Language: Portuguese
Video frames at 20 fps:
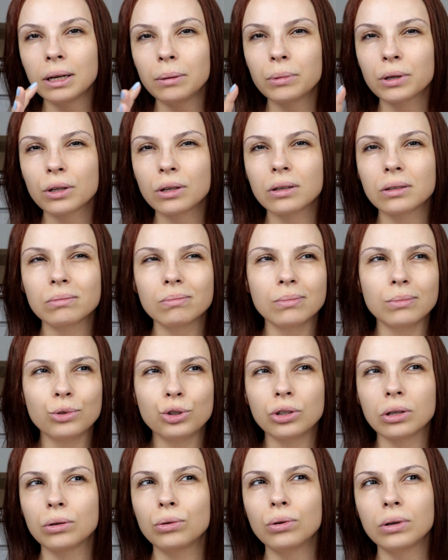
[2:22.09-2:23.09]
lembra que
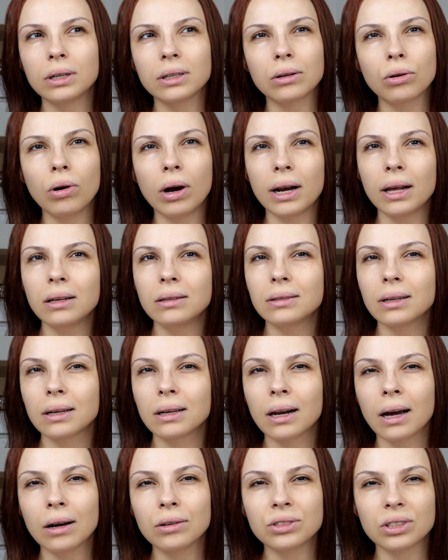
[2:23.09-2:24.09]
chegou a 40
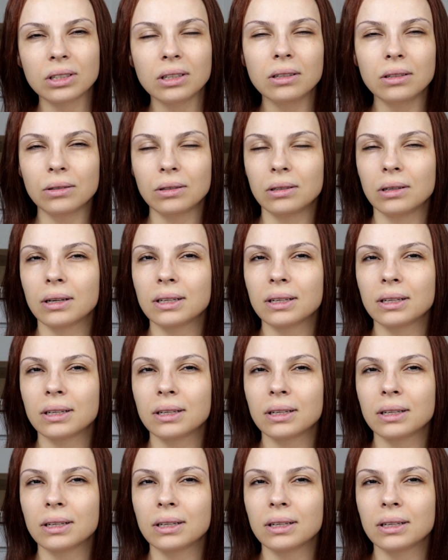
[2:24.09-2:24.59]
graus, aqui em,